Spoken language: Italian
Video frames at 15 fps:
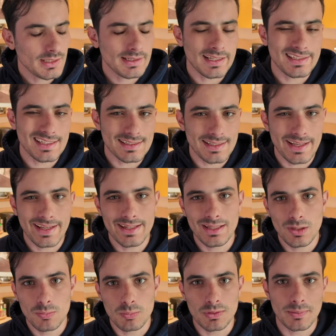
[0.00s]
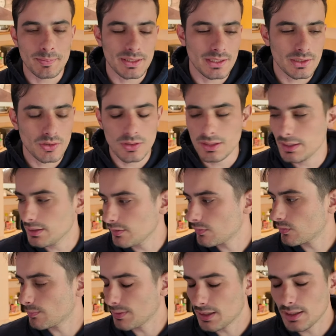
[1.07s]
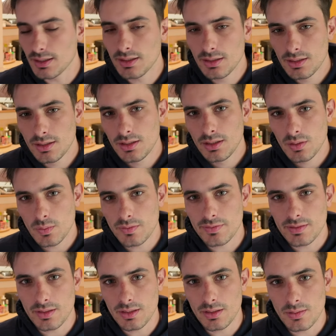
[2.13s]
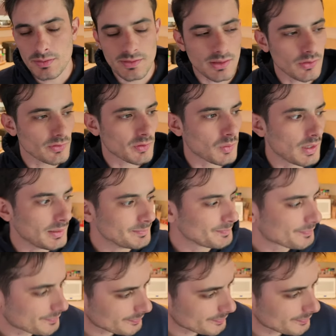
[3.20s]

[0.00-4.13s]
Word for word: Tagliatelle oppure bigoli, insomma, queste, queste cose qua.